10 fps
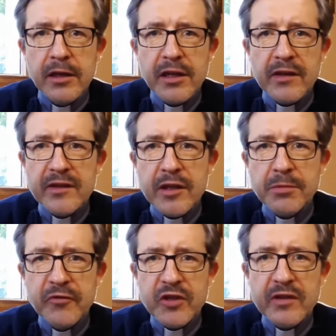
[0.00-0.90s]
Nie
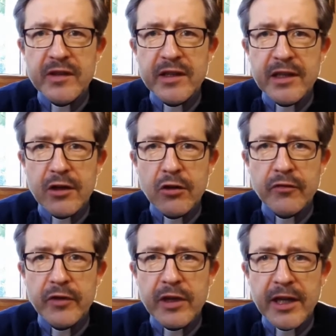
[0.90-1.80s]
jesteśmy wszyscy
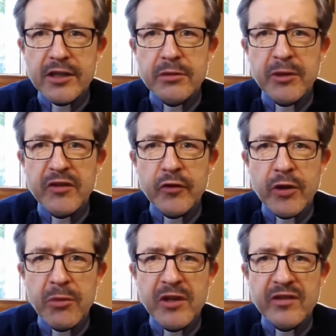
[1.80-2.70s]
jednakowi. Każdy ma swoje
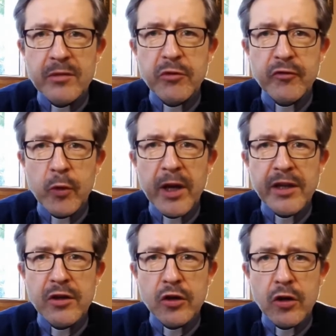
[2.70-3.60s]
miejsce,
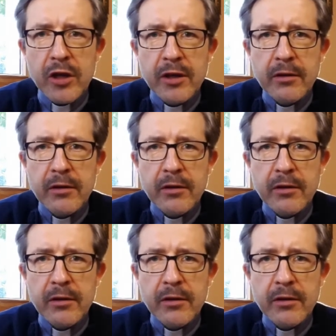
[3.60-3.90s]
powołanie, rolę.